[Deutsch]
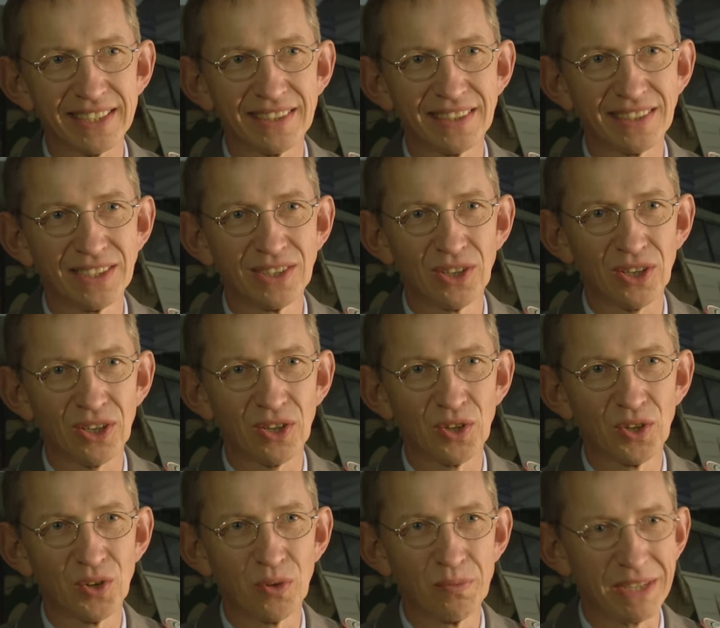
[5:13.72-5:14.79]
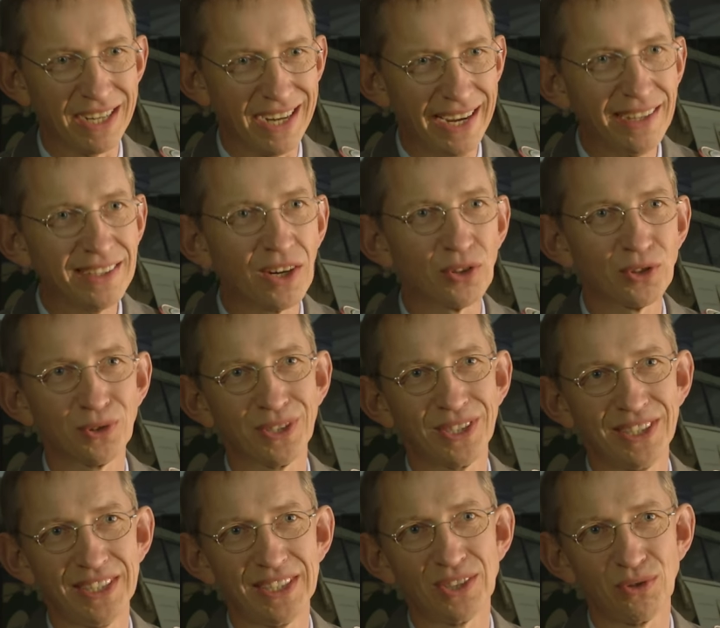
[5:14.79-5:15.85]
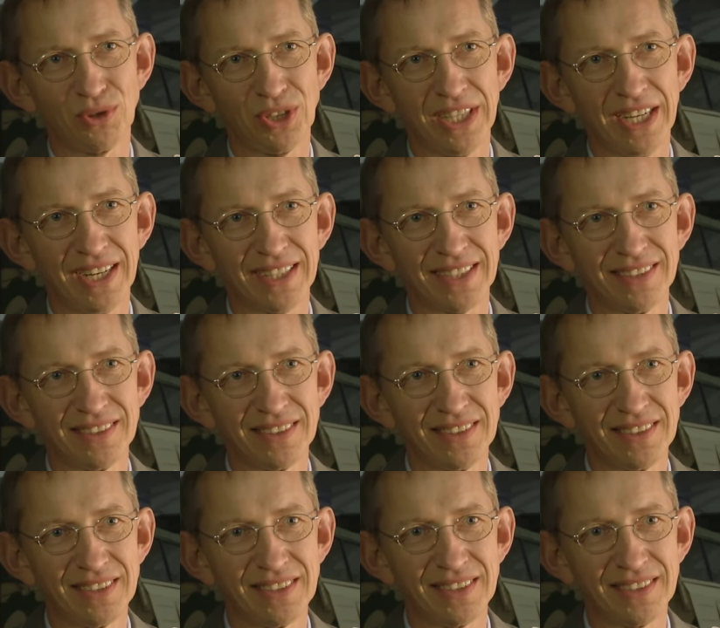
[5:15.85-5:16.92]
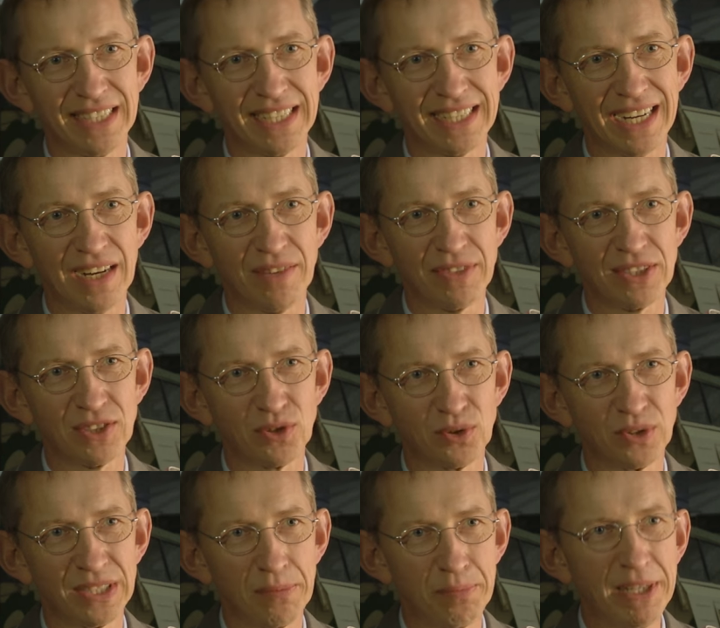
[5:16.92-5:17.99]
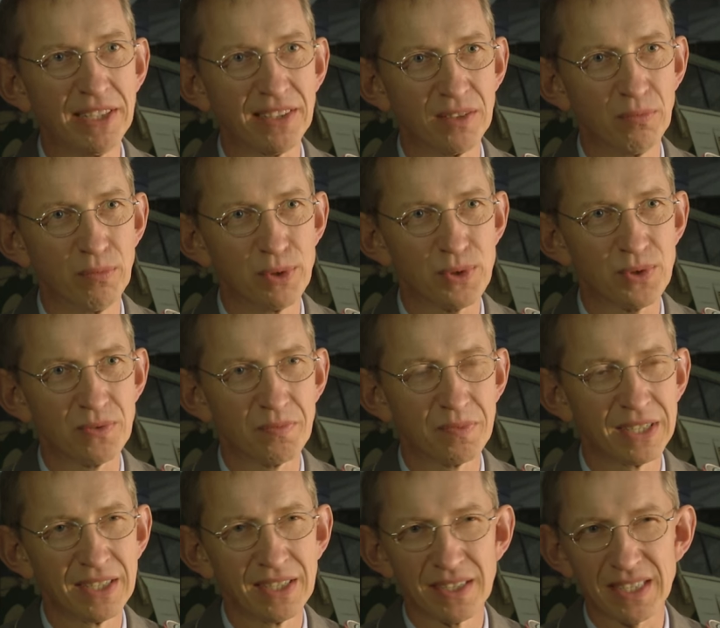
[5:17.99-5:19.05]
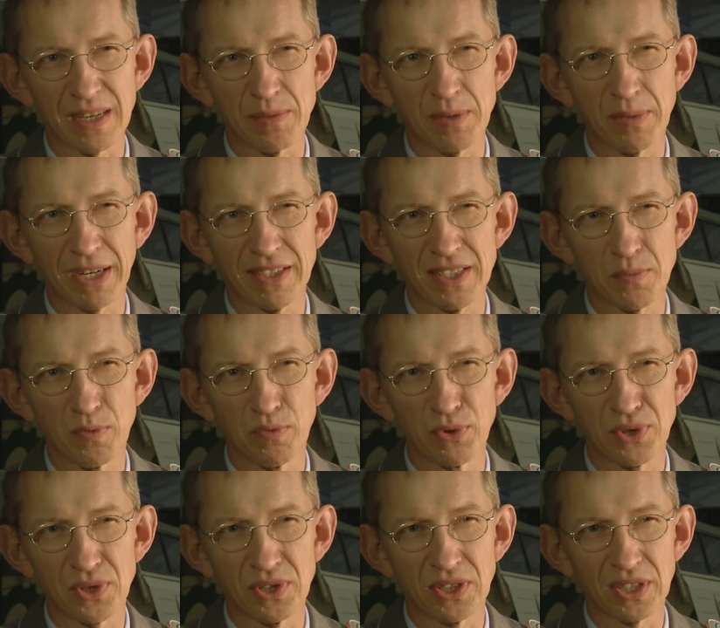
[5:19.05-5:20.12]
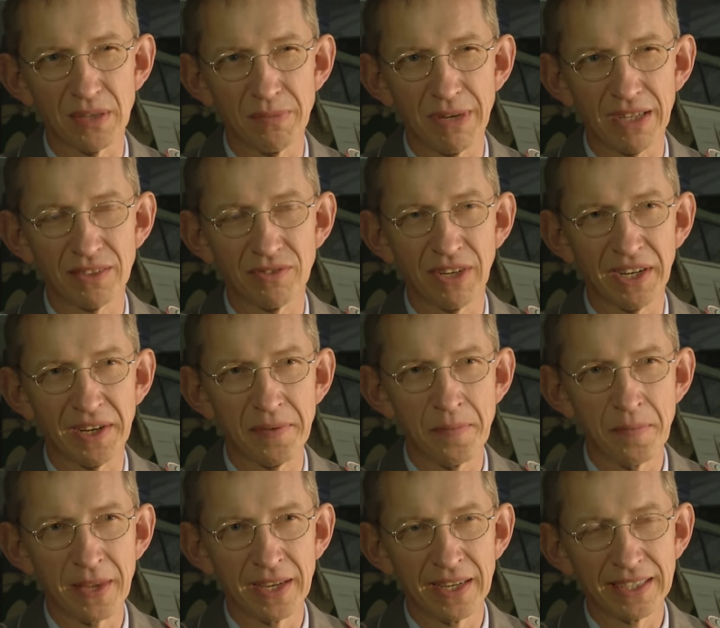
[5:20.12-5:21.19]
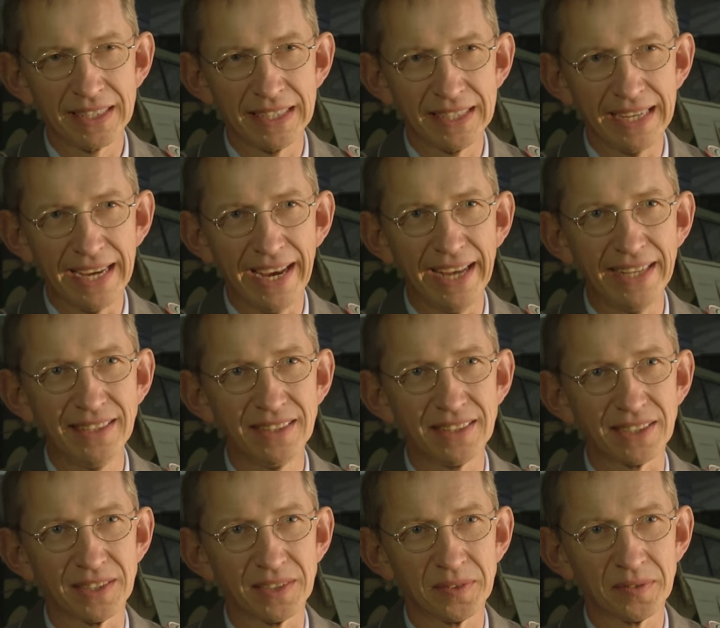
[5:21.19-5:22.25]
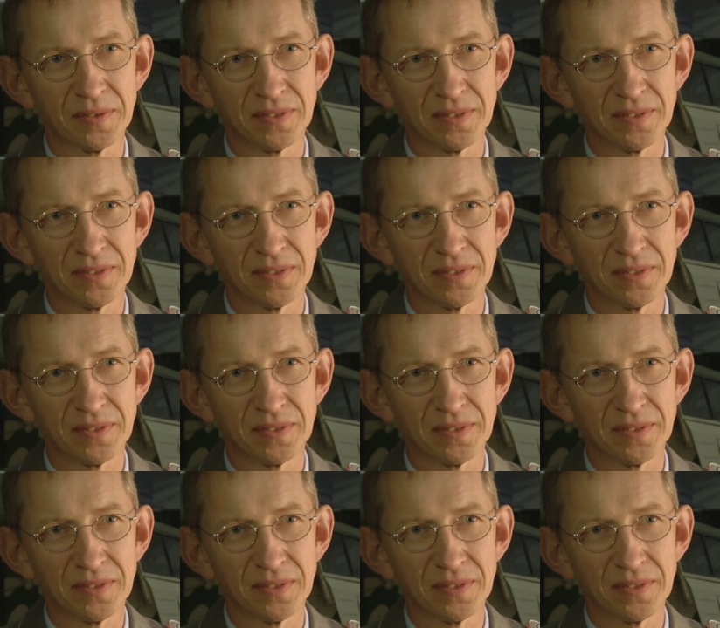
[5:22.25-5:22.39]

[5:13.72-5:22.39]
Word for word: hätten sie doch um ihre eigene Autorität zu stärken, dieses EK-Wesen unterbinden müssen. Das haben sie aber ganz bewusst nicht gemacht, weil gegen Ende